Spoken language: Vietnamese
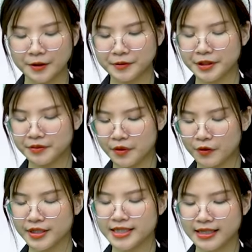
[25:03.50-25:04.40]
Hồng Hưng
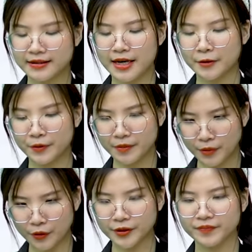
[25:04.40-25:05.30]
4, Sakura Nguyễn
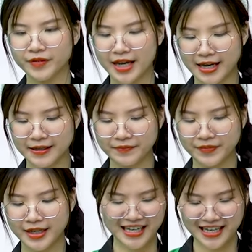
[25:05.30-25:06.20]
4. Hay.
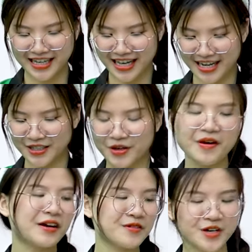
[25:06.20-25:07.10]
Hay, Thúy
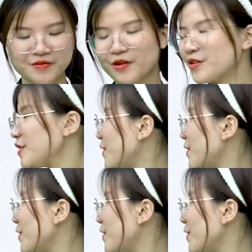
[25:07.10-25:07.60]
Hoàng cũng chọn 4,